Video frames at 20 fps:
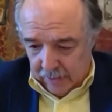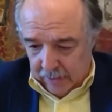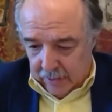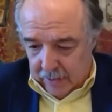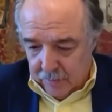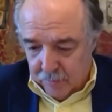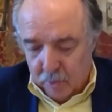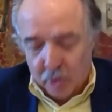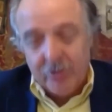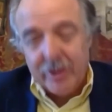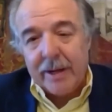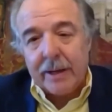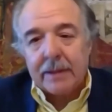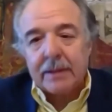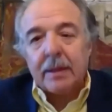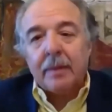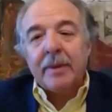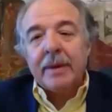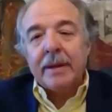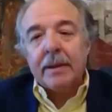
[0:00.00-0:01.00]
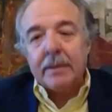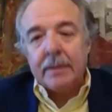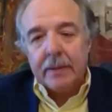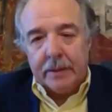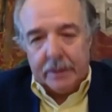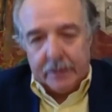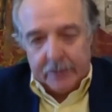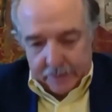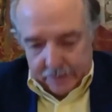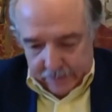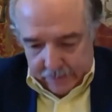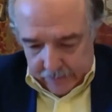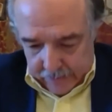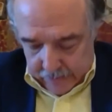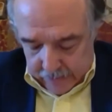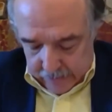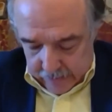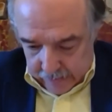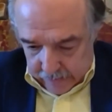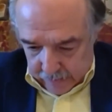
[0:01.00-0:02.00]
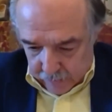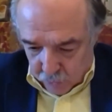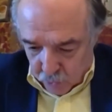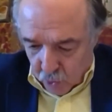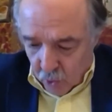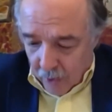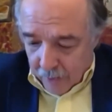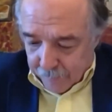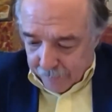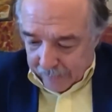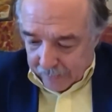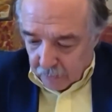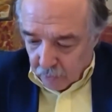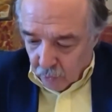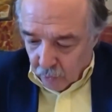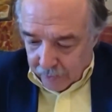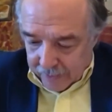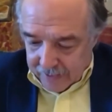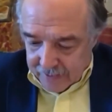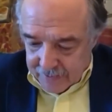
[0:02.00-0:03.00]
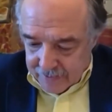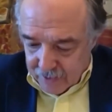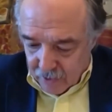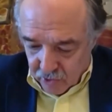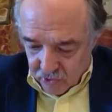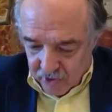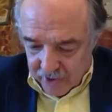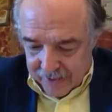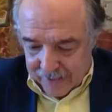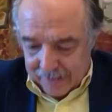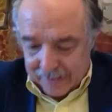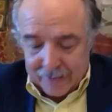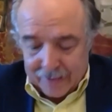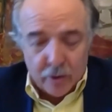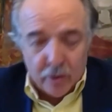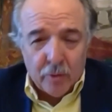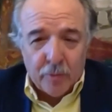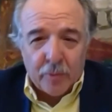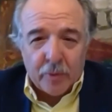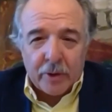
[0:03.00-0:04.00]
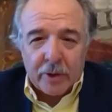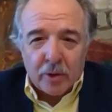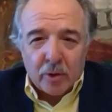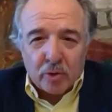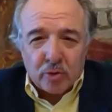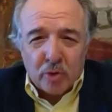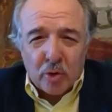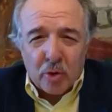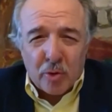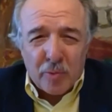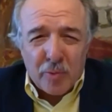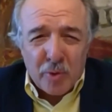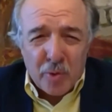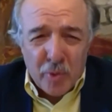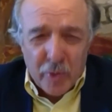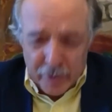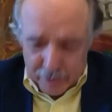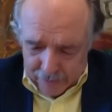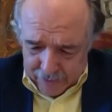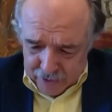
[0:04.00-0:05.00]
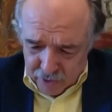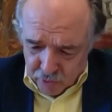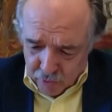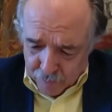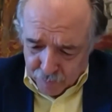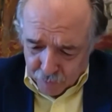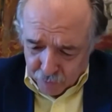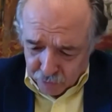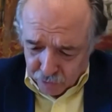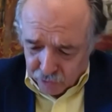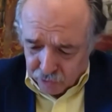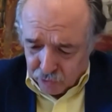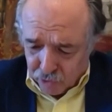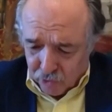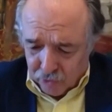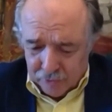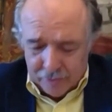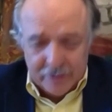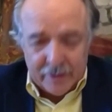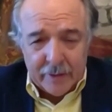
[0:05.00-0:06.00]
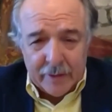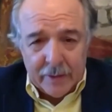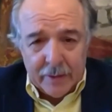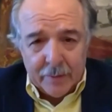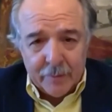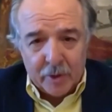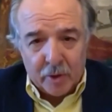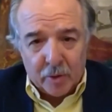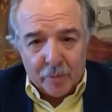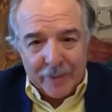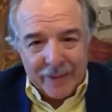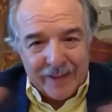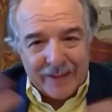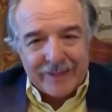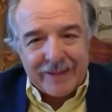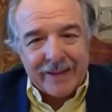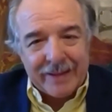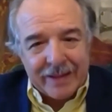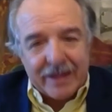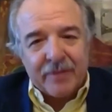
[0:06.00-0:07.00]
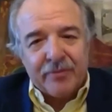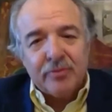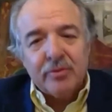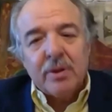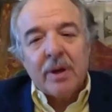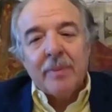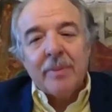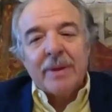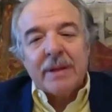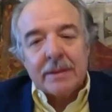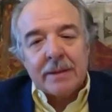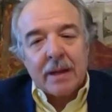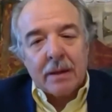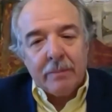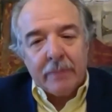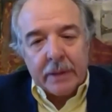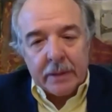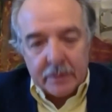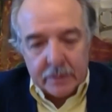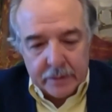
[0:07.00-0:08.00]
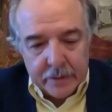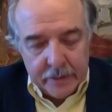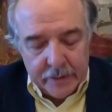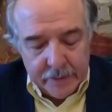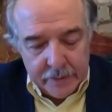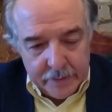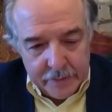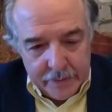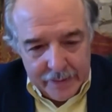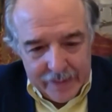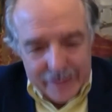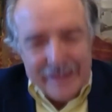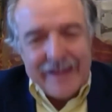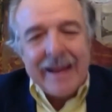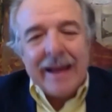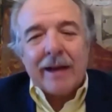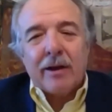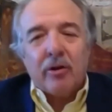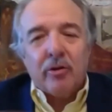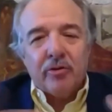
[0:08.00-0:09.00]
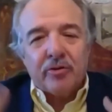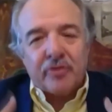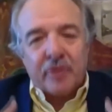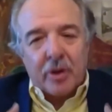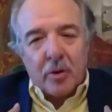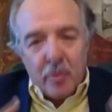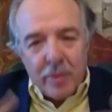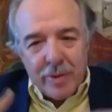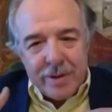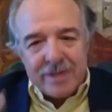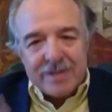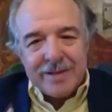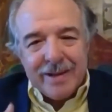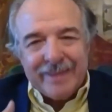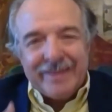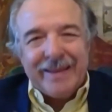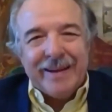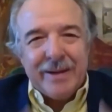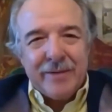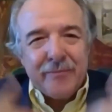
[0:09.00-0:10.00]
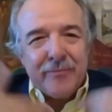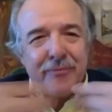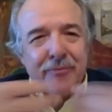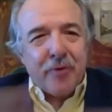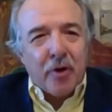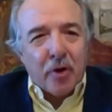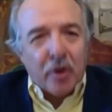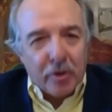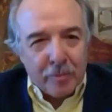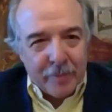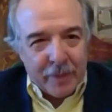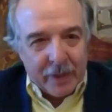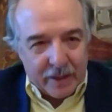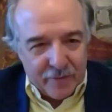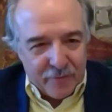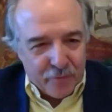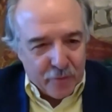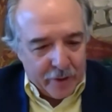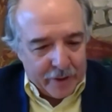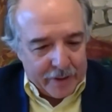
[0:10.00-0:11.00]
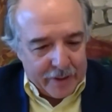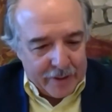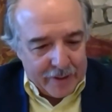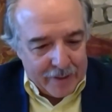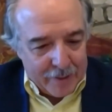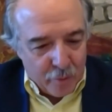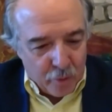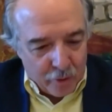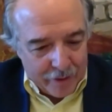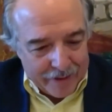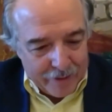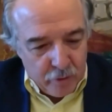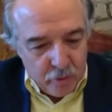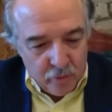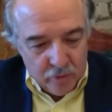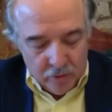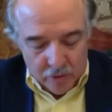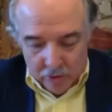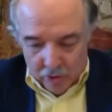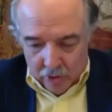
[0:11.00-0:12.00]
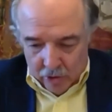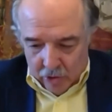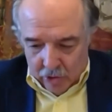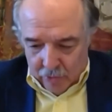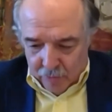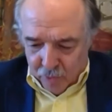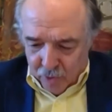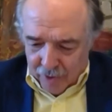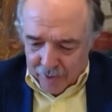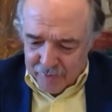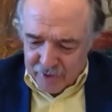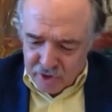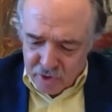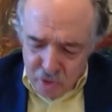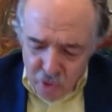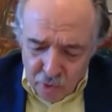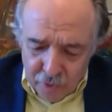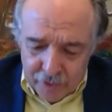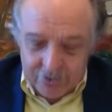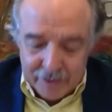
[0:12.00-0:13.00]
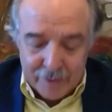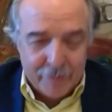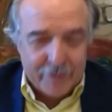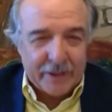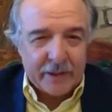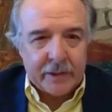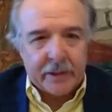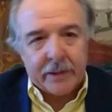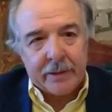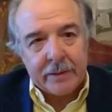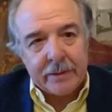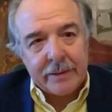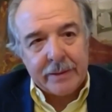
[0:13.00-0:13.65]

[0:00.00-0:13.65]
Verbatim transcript: Voy directamente a algunos aspectos que han sido señalados por el doctor Brewer en su exposición, pero me detendré fundamentalmente en las consecuencias del informe que fuera elaborado por la misión independiente.